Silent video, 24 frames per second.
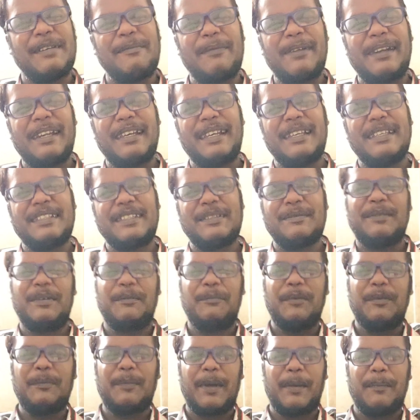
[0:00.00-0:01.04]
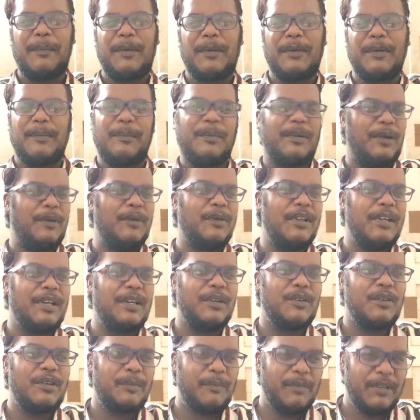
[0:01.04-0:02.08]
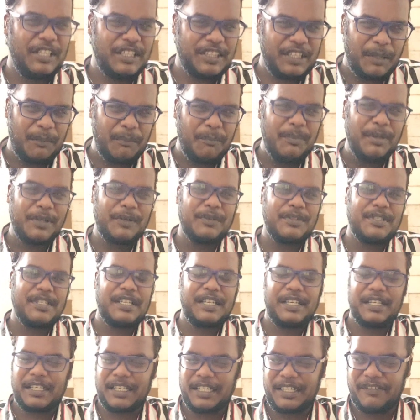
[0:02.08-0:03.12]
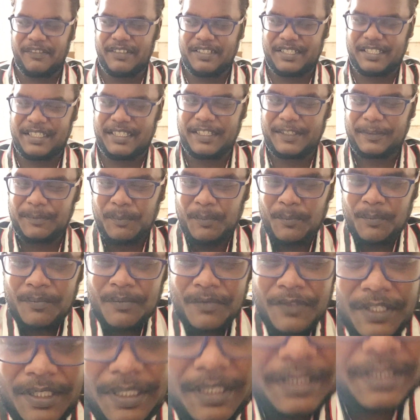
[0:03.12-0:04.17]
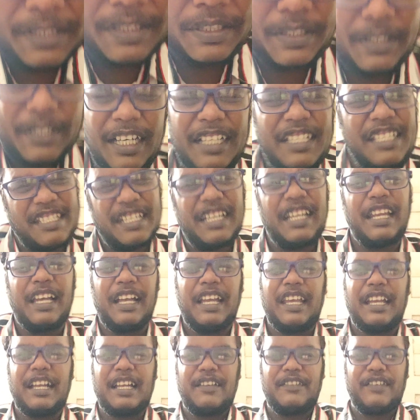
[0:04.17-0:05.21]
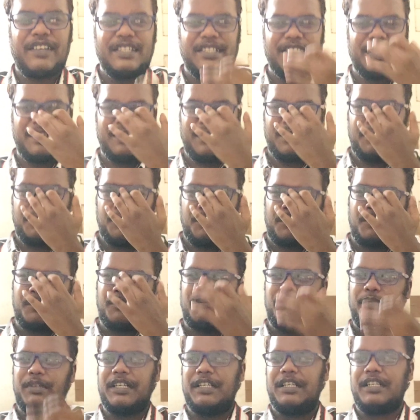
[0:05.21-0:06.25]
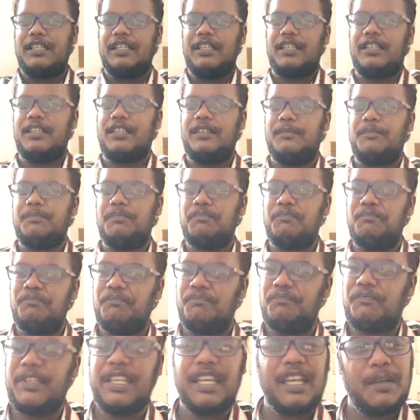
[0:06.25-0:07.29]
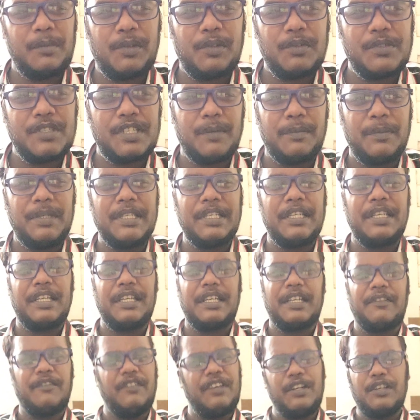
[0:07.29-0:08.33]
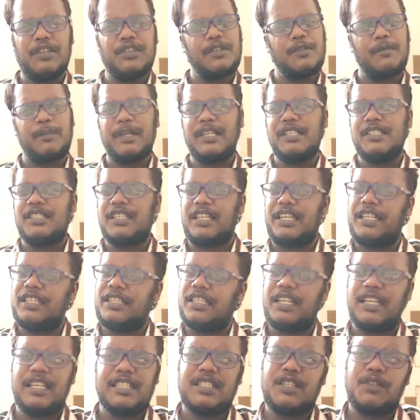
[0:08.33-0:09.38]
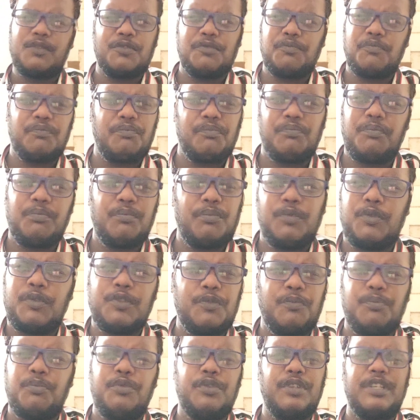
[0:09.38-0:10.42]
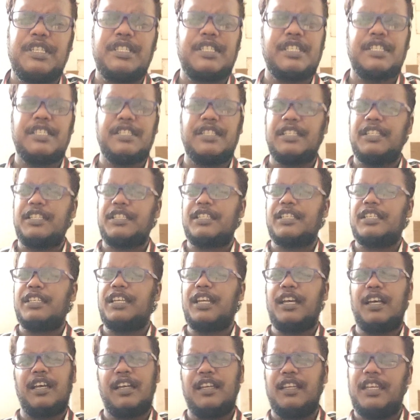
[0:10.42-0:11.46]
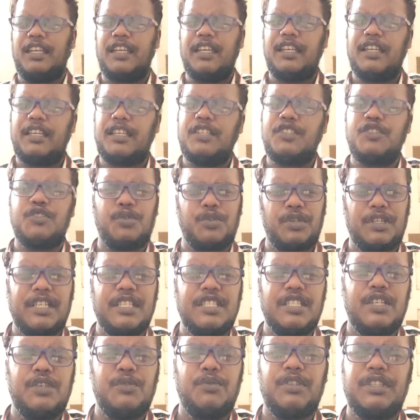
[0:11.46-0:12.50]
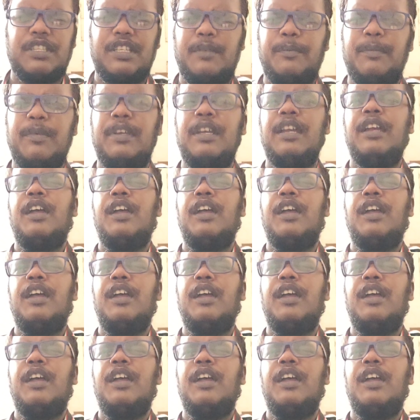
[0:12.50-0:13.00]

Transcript: भी सपना है ऐसे मम्मी पापा को प्राउड करूँ अपने दम पे कुछ करके वैसे तो अच्छा लगेगा वैसे बट क्या बोलूँ समझ नहीं आ रहा वीडियो तो भाई सही था ऐसा कुछ कुछ बुरी चीज़ नहीं थी हाँ ये है कि छोटा जरूर था